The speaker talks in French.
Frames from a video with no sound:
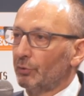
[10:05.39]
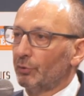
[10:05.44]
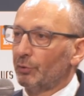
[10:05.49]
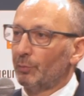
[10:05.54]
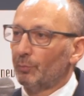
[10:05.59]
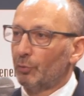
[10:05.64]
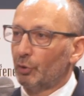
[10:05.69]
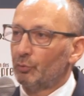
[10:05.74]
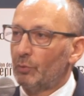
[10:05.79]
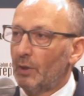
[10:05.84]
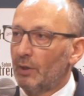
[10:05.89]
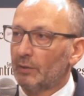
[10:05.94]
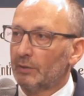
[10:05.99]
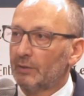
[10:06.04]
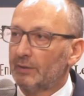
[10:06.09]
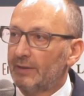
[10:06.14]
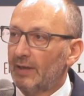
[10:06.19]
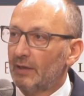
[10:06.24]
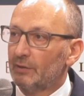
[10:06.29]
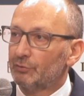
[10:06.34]
Euh, Benoît,
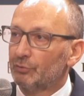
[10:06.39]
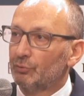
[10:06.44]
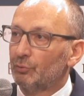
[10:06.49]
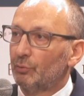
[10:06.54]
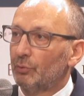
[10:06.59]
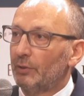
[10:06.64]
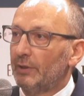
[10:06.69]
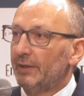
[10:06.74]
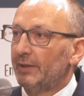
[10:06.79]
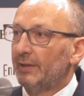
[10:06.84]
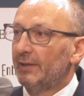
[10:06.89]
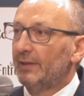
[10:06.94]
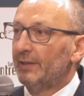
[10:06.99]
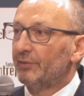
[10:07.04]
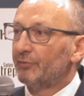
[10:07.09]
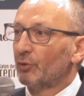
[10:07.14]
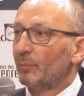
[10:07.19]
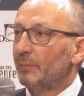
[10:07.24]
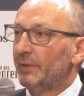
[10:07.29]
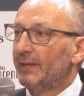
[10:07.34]
quelles sont
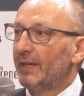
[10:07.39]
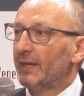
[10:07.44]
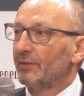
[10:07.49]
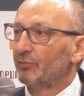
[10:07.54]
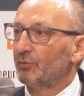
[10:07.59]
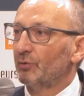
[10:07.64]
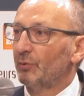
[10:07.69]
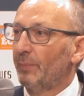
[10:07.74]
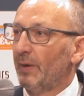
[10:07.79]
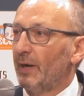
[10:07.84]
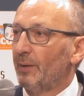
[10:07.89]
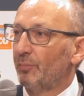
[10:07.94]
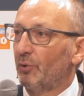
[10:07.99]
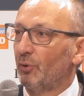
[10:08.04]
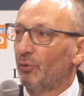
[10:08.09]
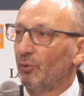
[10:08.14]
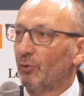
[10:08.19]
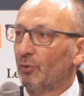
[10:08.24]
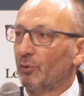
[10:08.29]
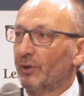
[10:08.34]
les, obligations par
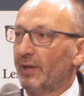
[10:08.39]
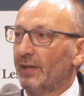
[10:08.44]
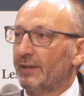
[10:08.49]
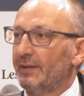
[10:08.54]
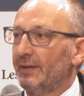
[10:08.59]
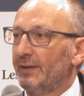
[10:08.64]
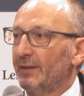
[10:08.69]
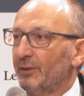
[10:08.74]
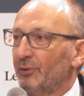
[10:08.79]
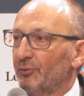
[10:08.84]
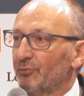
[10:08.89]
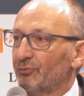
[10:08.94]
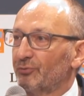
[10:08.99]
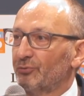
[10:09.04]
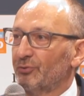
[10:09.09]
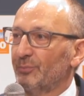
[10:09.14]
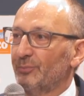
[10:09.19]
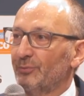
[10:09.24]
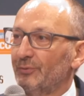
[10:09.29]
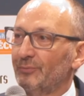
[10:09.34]
rapport au locataire, alors
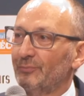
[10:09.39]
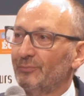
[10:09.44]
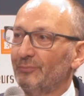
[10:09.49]
justement